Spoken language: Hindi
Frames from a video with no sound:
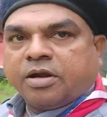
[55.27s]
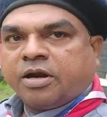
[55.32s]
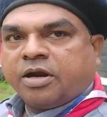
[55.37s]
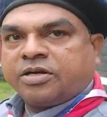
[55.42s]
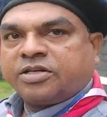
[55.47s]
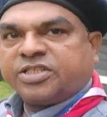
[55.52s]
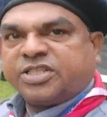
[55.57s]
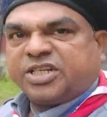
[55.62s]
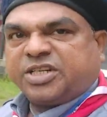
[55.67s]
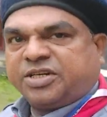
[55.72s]

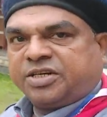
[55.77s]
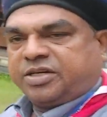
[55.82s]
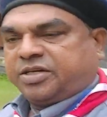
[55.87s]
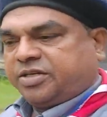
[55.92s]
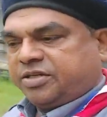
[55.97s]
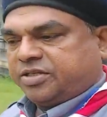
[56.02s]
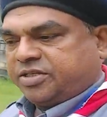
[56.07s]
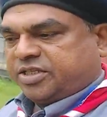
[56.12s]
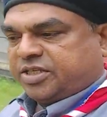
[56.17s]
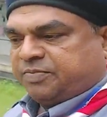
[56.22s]
आठ
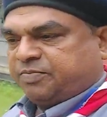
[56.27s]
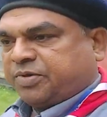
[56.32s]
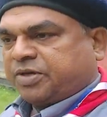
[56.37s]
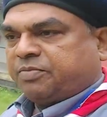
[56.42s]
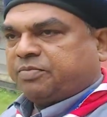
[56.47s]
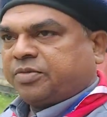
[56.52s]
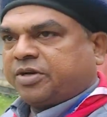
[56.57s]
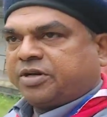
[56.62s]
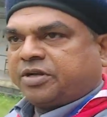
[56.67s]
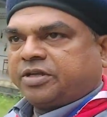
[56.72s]

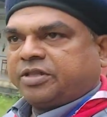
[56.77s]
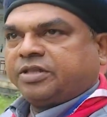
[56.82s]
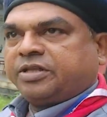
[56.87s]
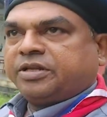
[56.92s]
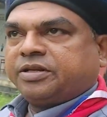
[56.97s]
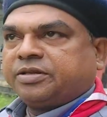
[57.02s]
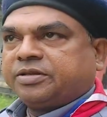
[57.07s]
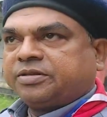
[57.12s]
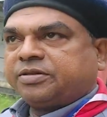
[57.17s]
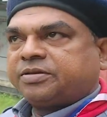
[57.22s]
सितंबर के
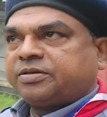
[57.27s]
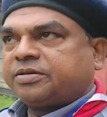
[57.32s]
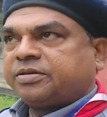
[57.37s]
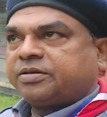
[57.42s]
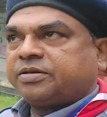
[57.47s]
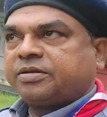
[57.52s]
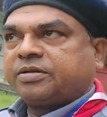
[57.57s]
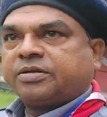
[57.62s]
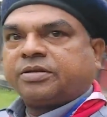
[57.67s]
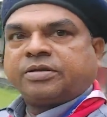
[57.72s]
दिन
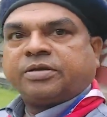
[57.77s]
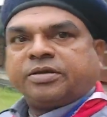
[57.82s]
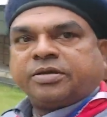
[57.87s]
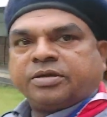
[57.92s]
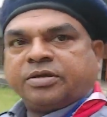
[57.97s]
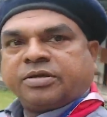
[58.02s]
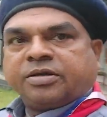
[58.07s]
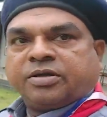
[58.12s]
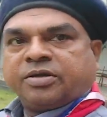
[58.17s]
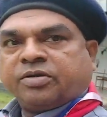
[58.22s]

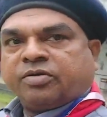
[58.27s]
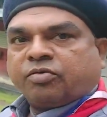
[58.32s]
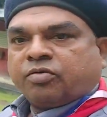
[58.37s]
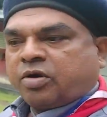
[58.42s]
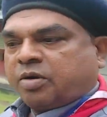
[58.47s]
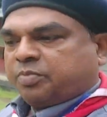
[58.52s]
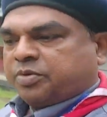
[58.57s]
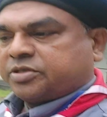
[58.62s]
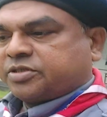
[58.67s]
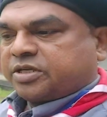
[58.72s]

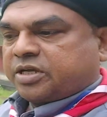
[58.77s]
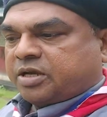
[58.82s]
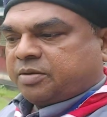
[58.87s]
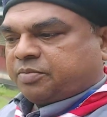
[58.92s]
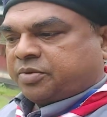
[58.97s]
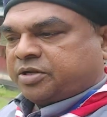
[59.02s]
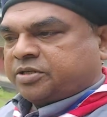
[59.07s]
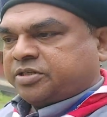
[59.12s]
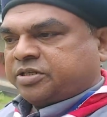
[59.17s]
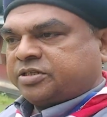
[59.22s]
वापस
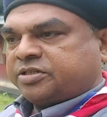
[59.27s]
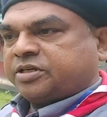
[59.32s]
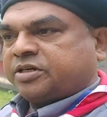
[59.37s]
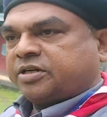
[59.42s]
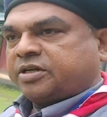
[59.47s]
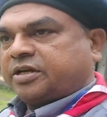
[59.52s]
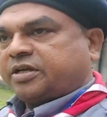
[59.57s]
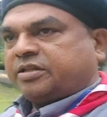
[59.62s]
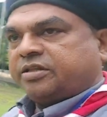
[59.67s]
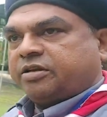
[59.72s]
यहाँ
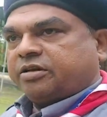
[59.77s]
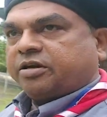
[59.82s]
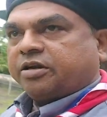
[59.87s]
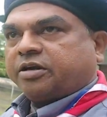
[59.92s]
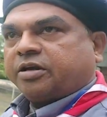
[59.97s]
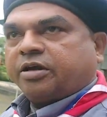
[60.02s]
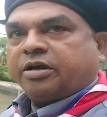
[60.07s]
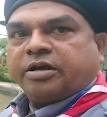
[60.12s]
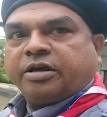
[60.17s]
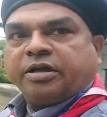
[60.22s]
प्रशिक्षण केंद्र
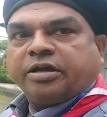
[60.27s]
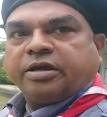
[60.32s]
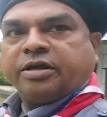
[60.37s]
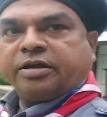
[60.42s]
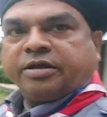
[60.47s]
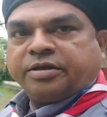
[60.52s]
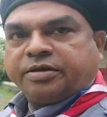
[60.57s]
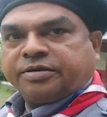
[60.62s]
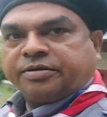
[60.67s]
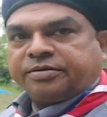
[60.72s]
रखा गया है